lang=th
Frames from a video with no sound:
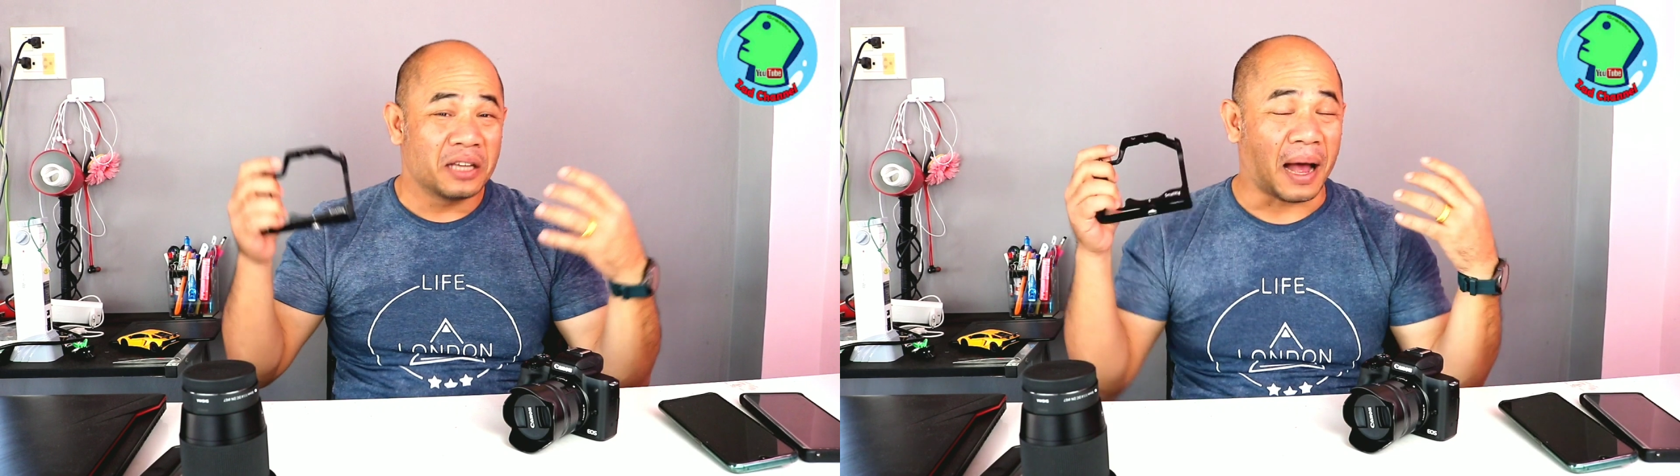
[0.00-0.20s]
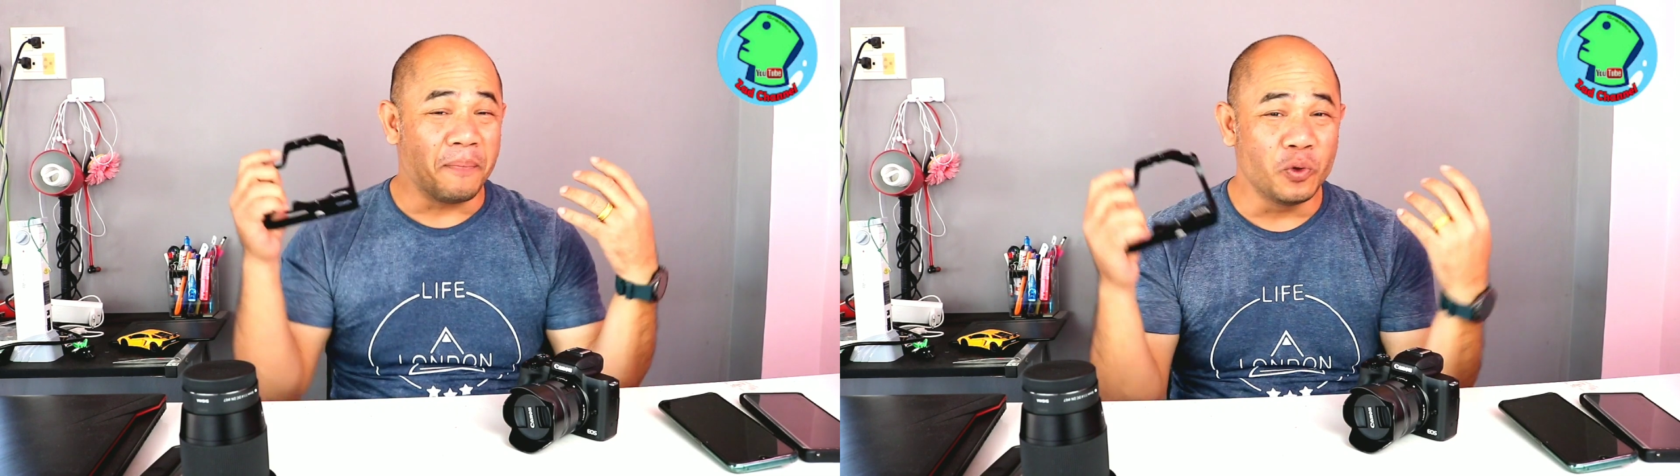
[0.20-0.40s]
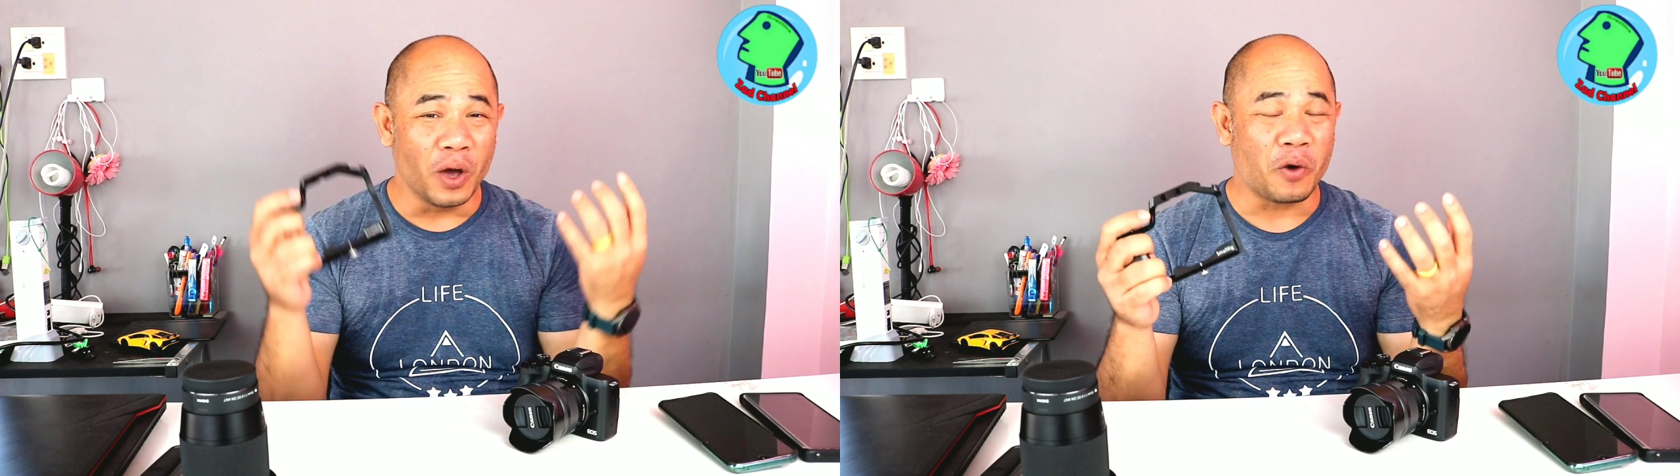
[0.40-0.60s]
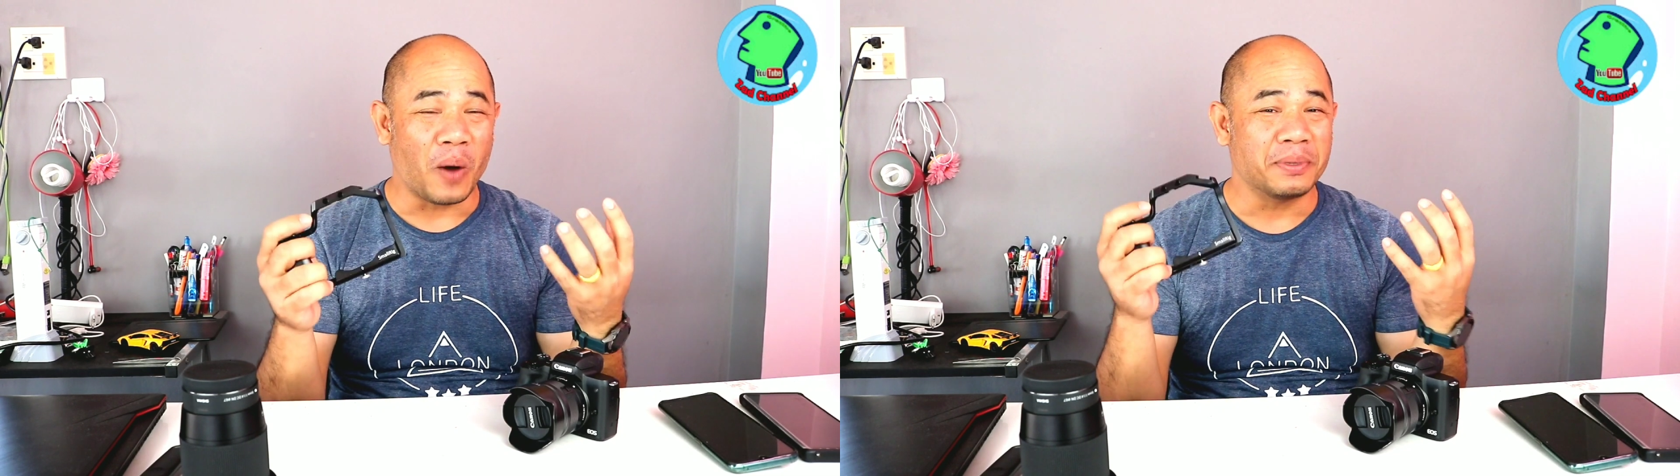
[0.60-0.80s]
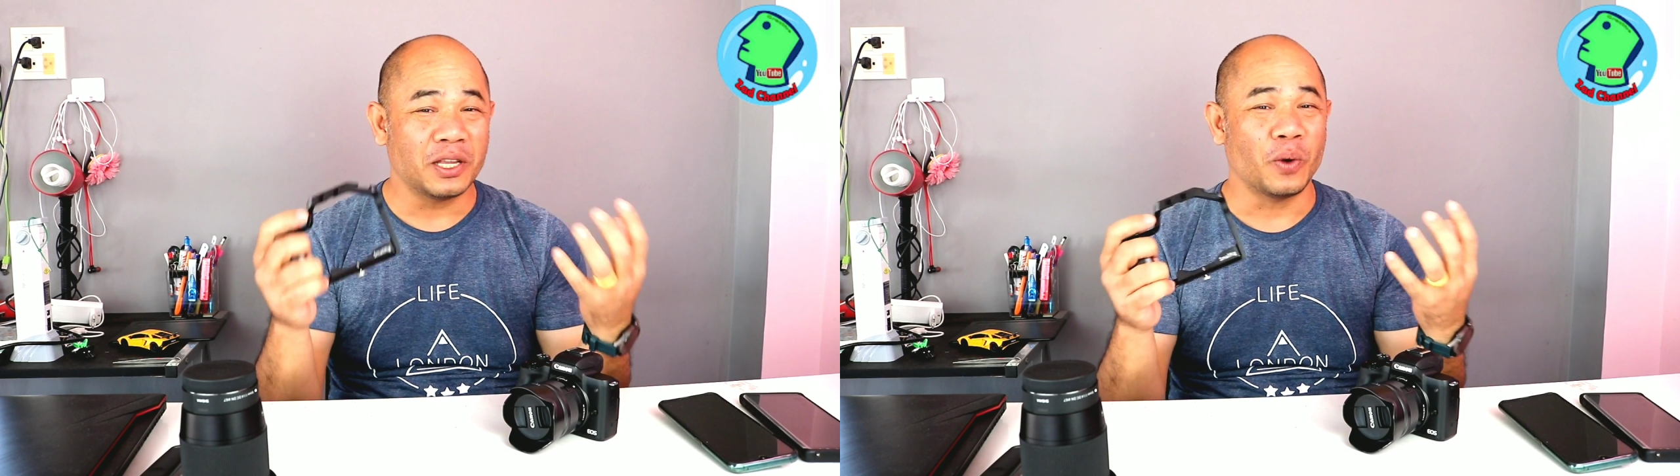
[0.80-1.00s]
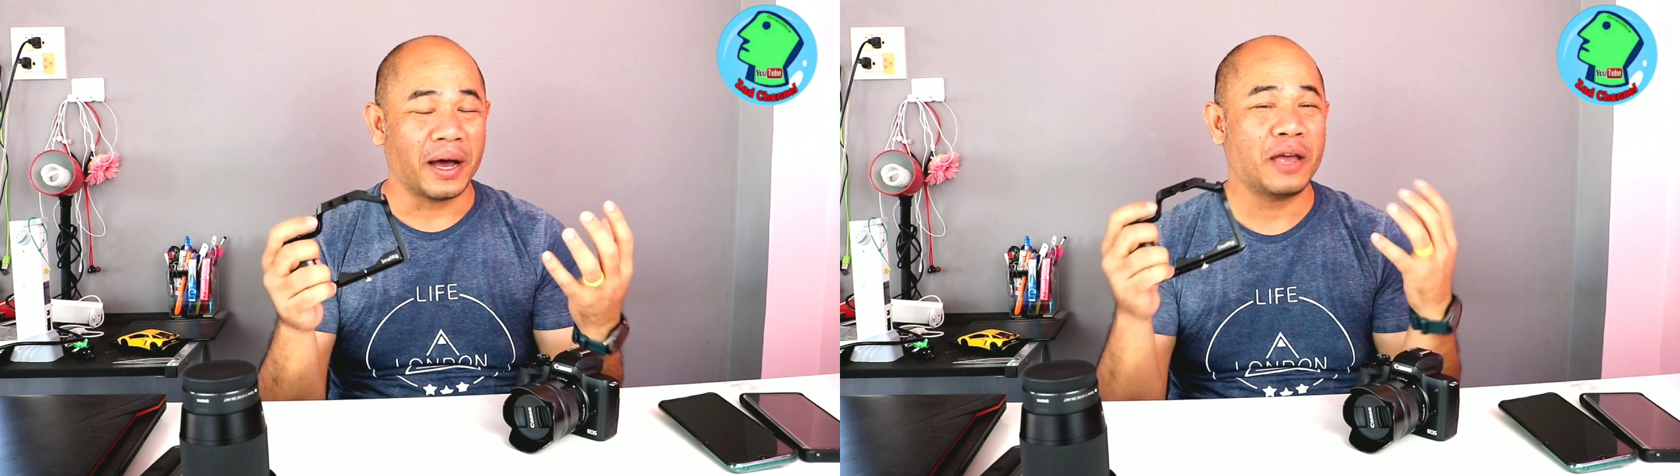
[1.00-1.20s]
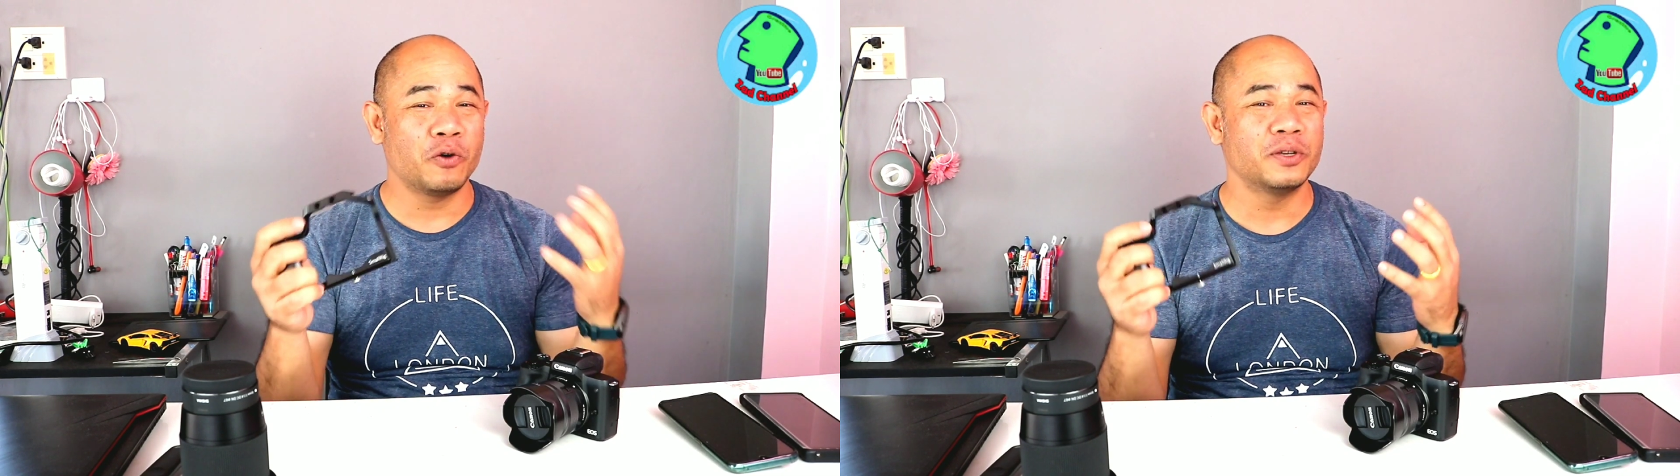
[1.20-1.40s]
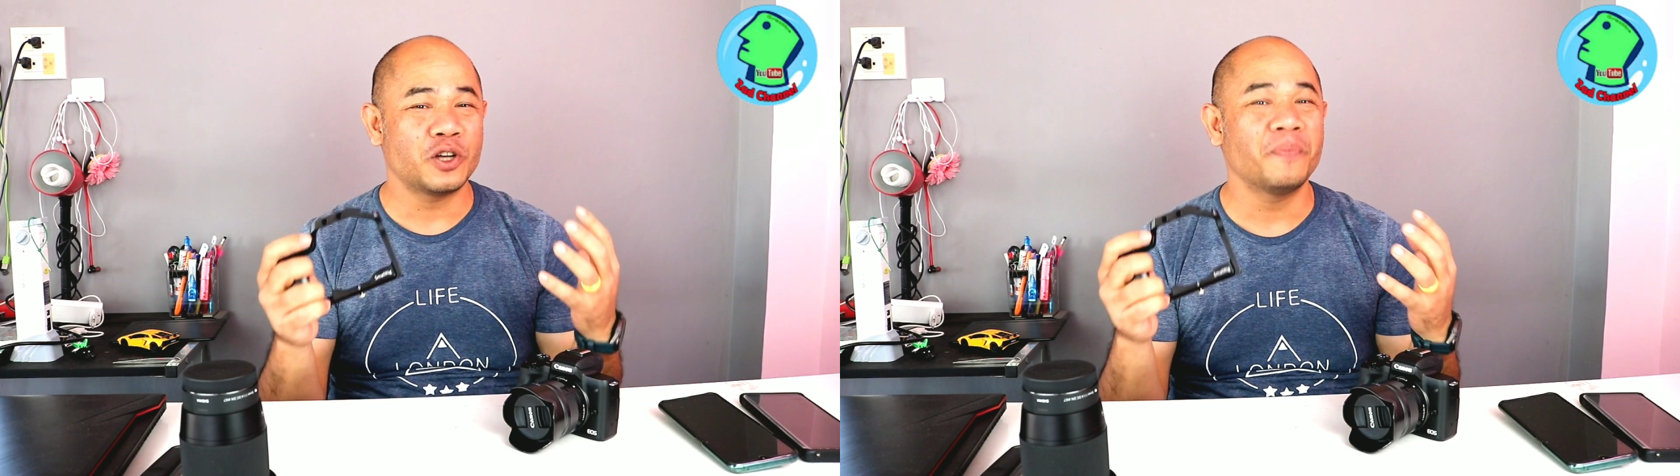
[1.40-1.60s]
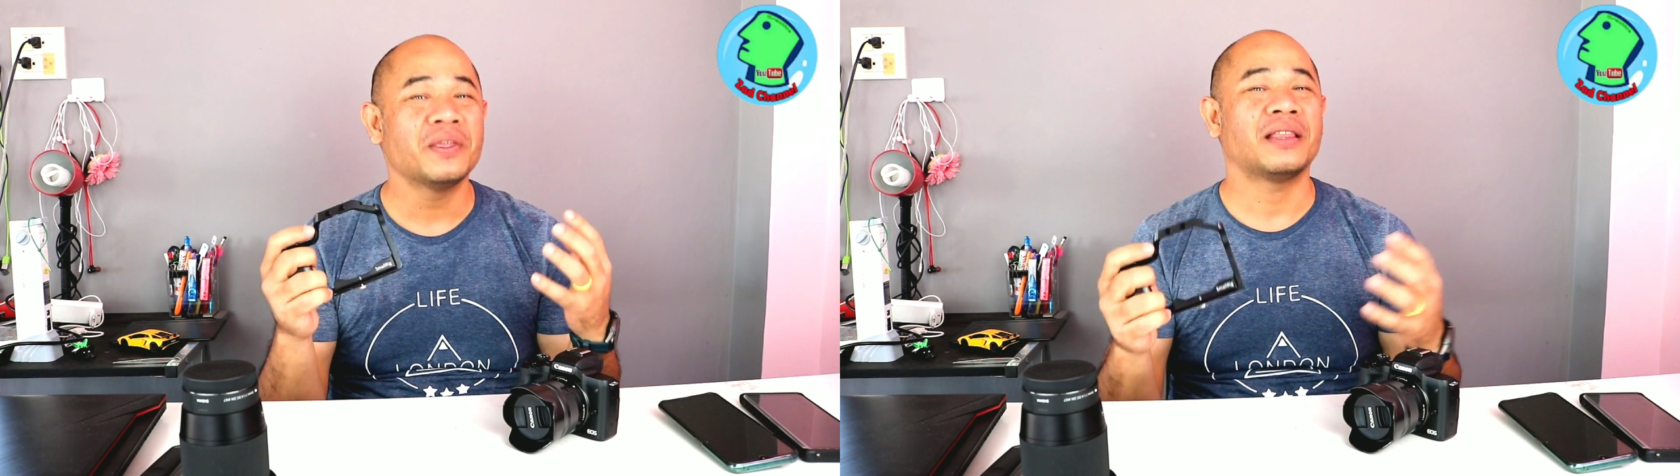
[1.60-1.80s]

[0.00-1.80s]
อำนวยความสะดวกให้คุณผู้ชม